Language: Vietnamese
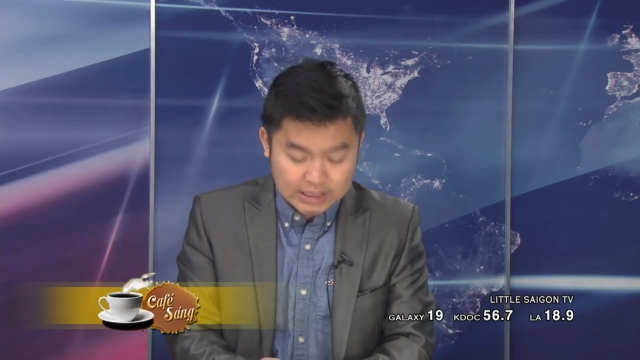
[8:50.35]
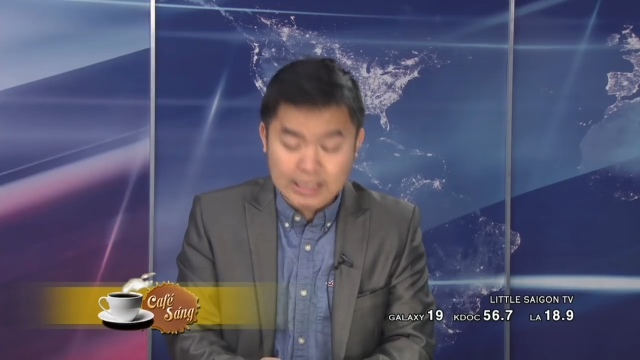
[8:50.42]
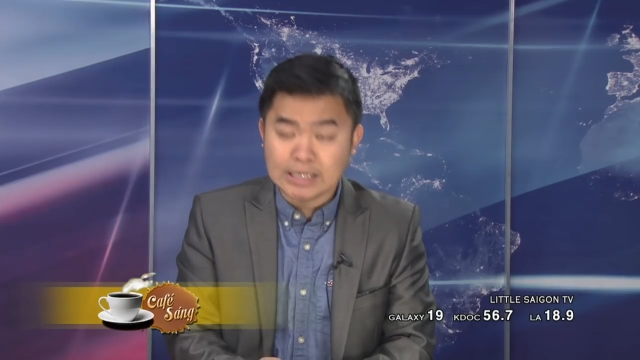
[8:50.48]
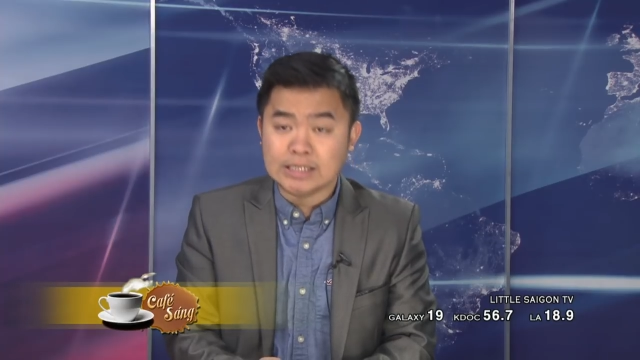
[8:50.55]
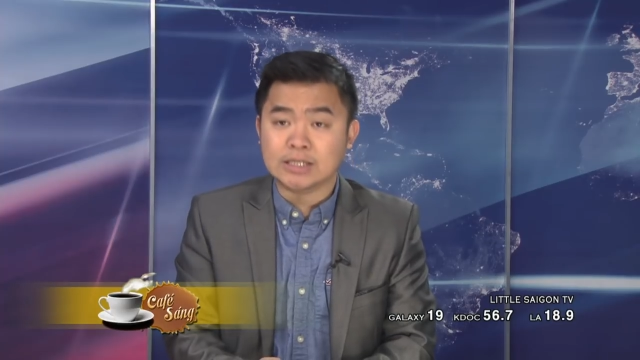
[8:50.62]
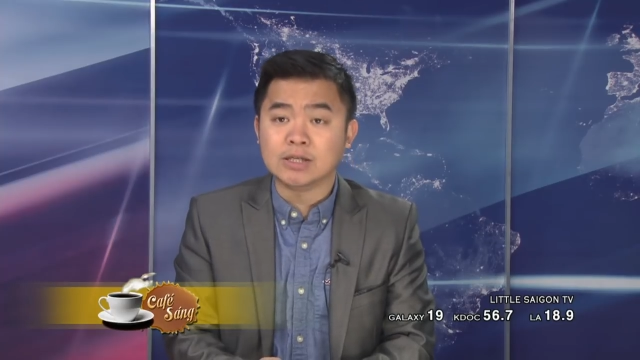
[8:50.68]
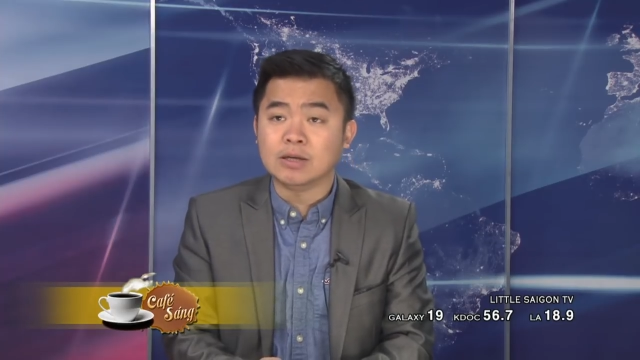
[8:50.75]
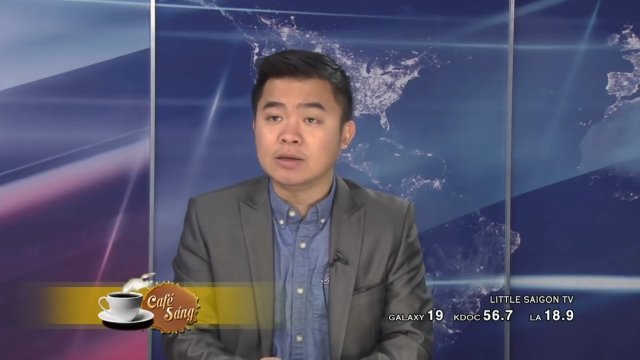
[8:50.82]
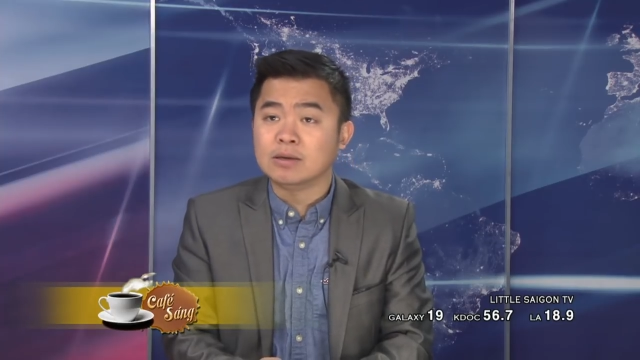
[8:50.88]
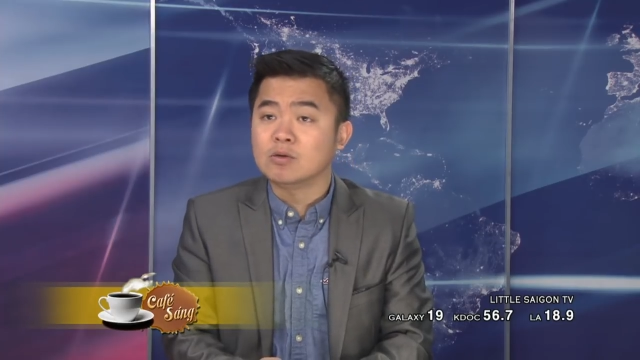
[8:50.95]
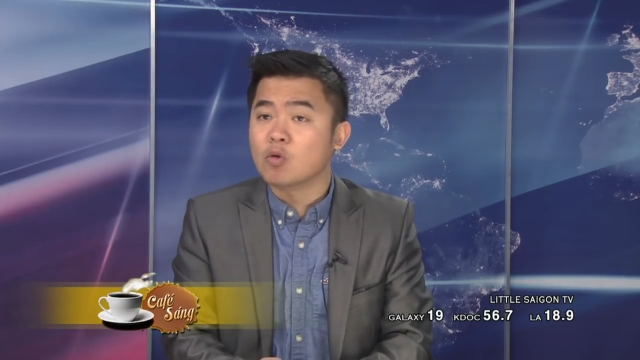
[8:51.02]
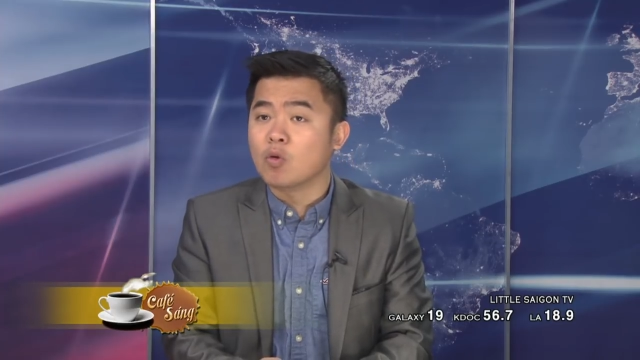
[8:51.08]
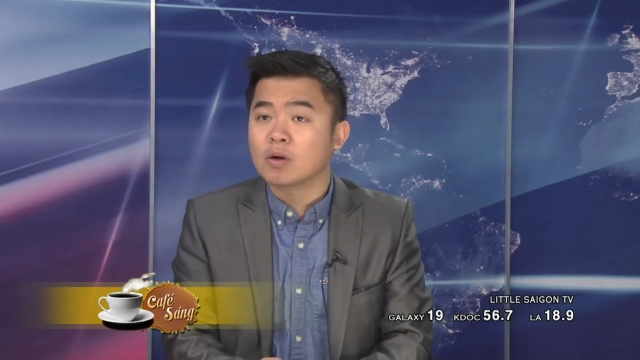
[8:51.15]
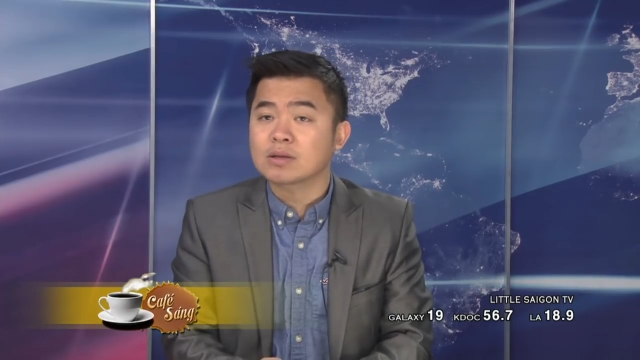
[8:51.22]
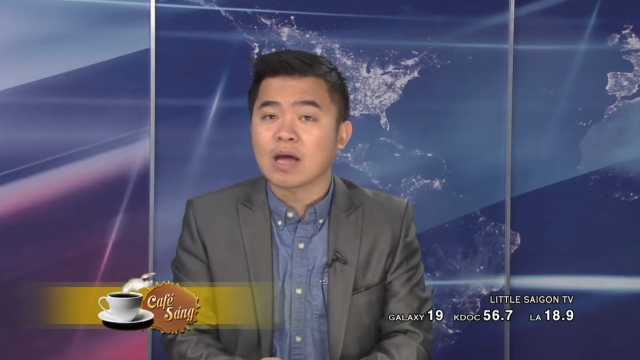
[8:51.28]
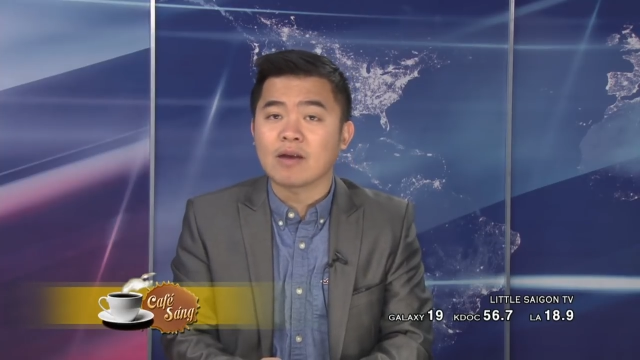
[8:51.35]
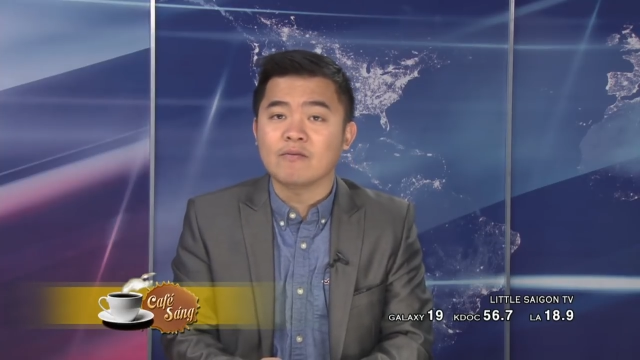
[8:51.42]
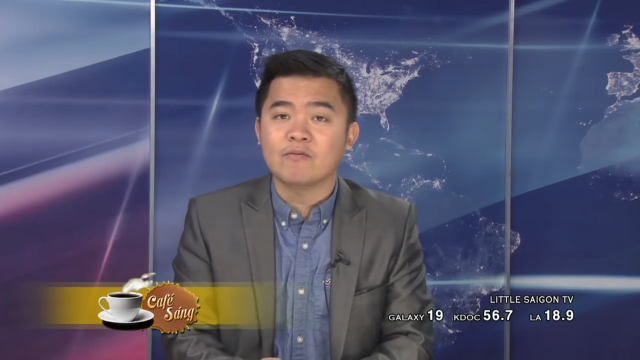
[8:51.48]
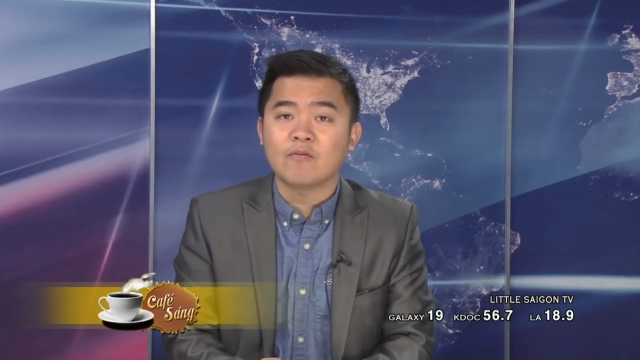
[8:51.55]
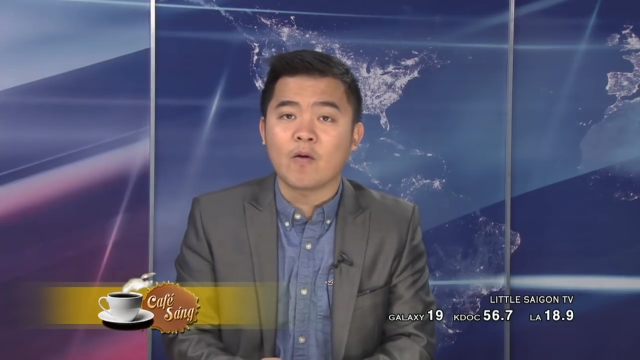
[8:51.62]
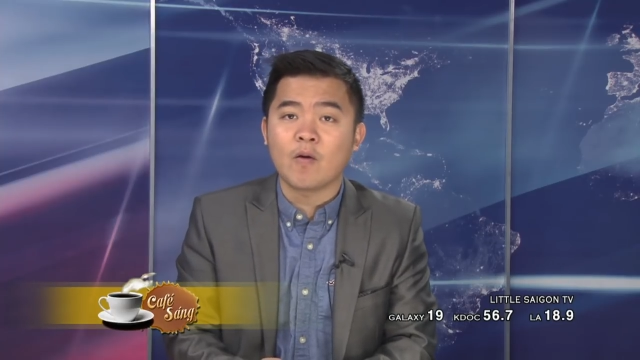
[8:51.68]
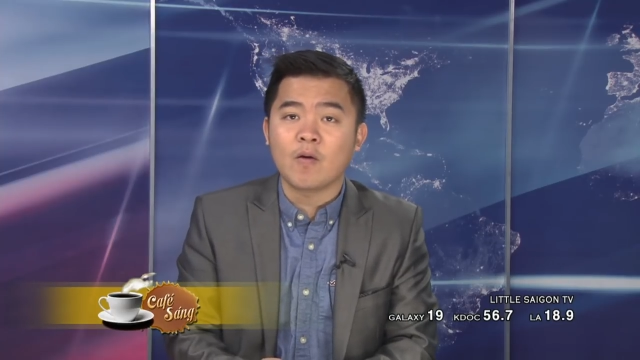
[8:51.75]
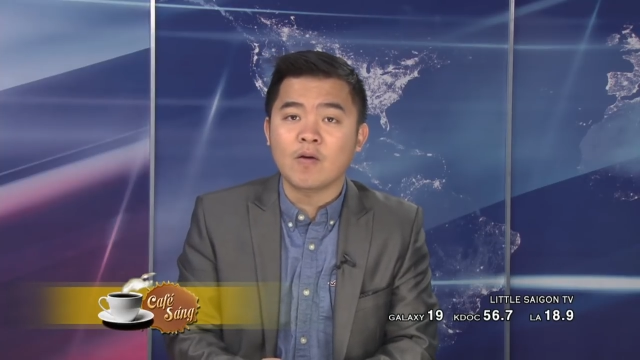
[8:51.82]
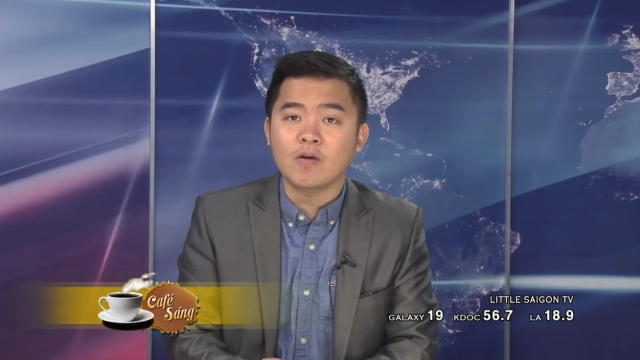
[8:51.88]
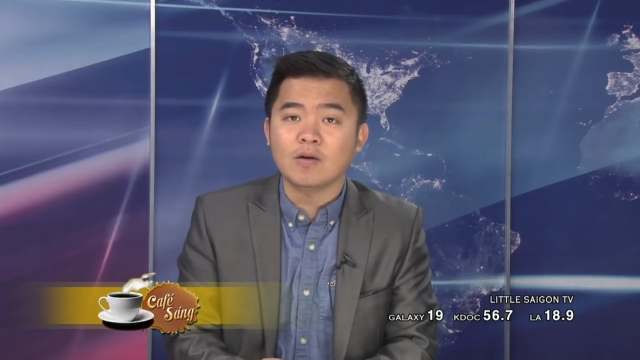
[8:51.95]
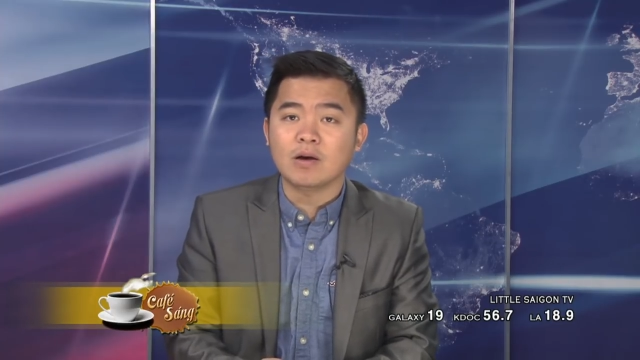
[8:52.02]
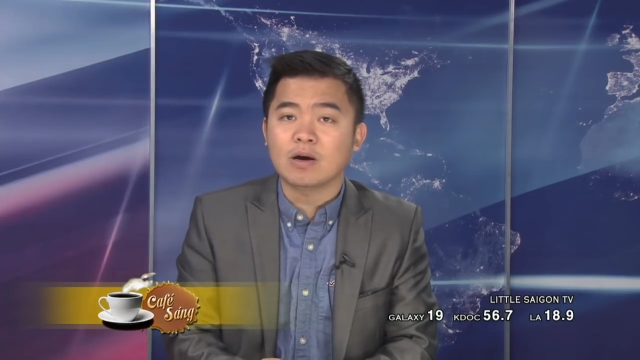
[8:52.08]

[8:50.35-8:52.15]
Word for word: thị trưởng của thành phố